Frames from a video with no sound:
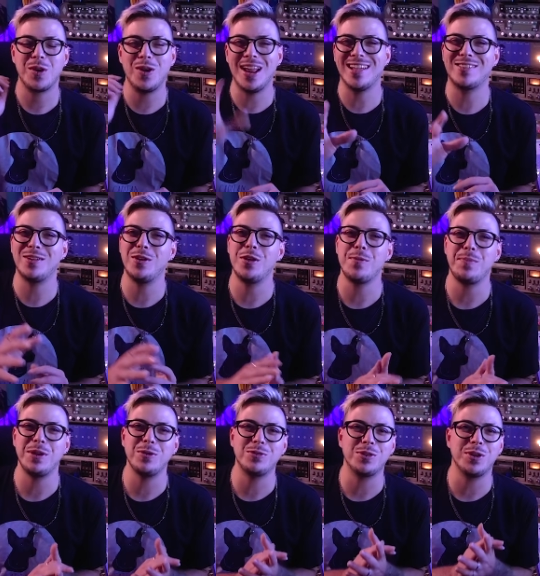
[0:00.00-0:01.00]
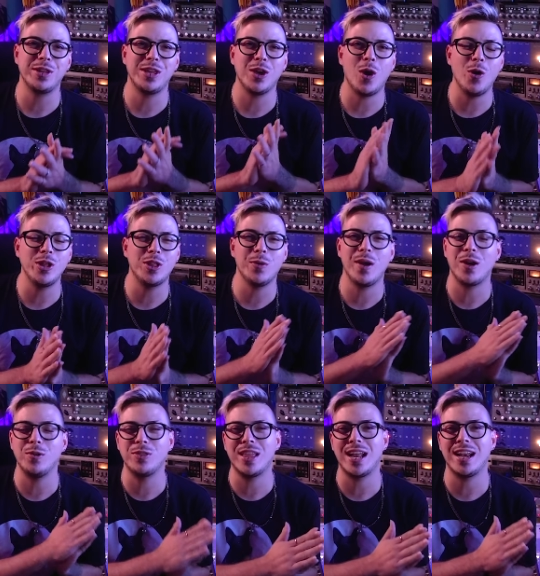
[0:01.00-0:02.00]
Hola, soy Luis Piluso y hoy te voy a
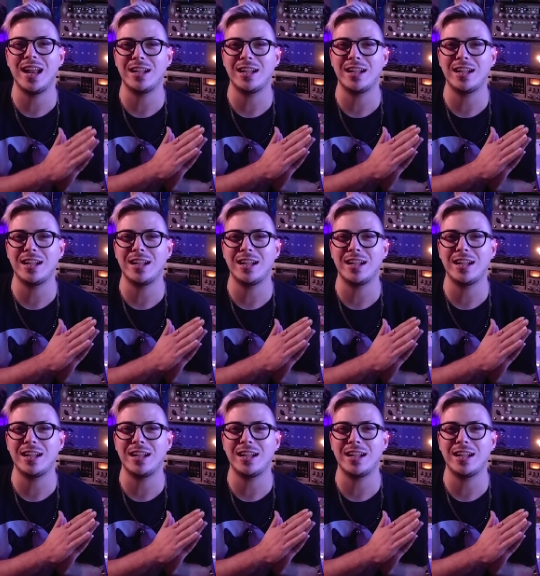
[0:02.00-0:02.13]
contar